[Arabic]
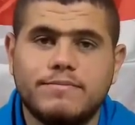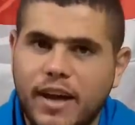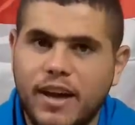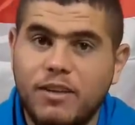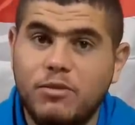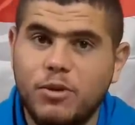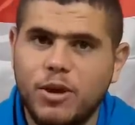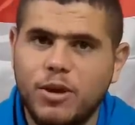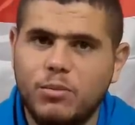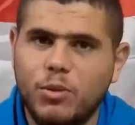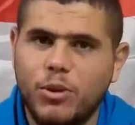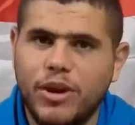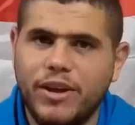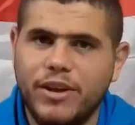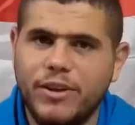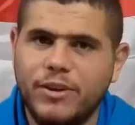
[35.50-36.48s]
كفو يا
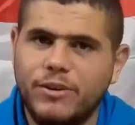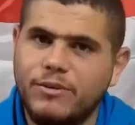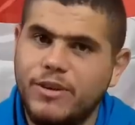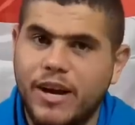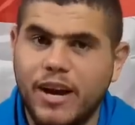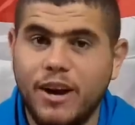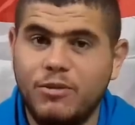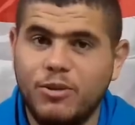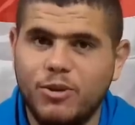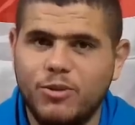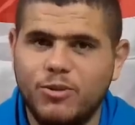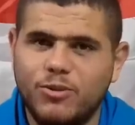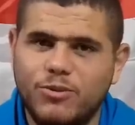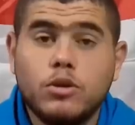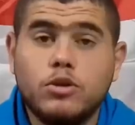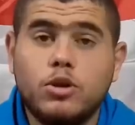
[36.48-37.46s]
مورينيو كفو
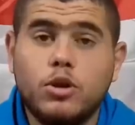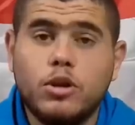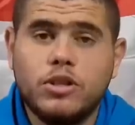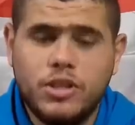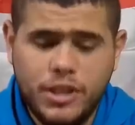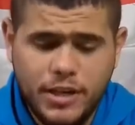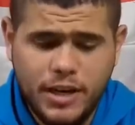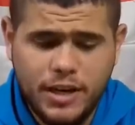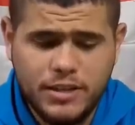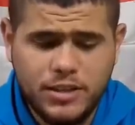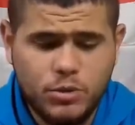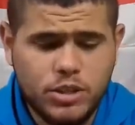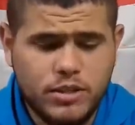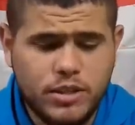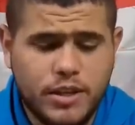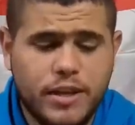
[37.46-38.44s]
جورجينا
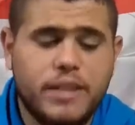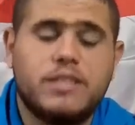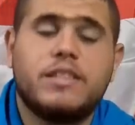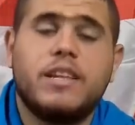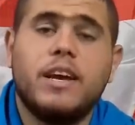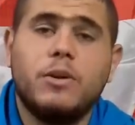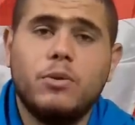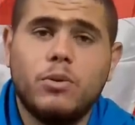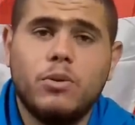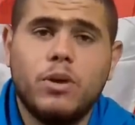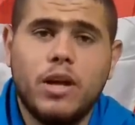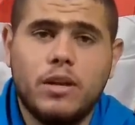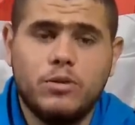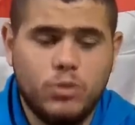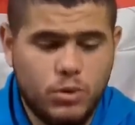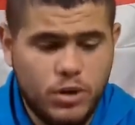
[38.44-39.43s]
زوجة كريستيانو
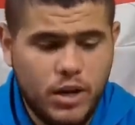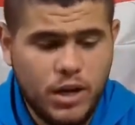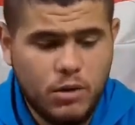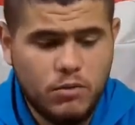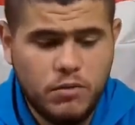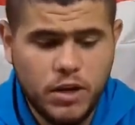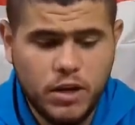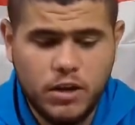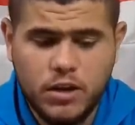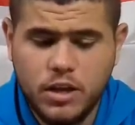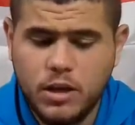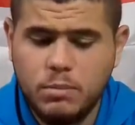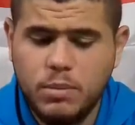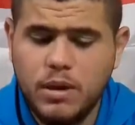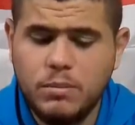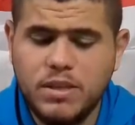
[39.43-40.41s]
رونالدو لا
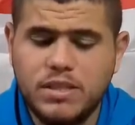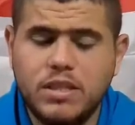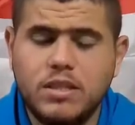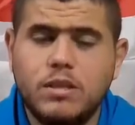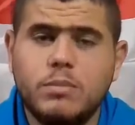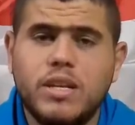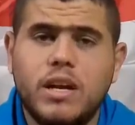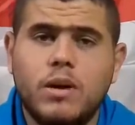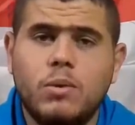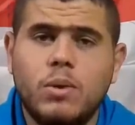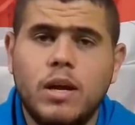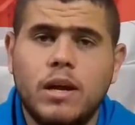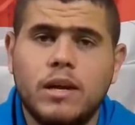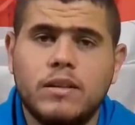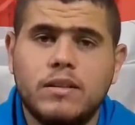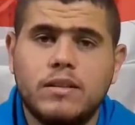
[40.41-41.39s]
افكر بالمزيد من
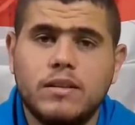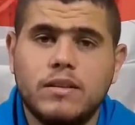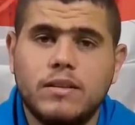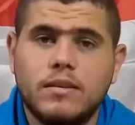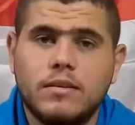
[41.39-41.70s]
الاولاد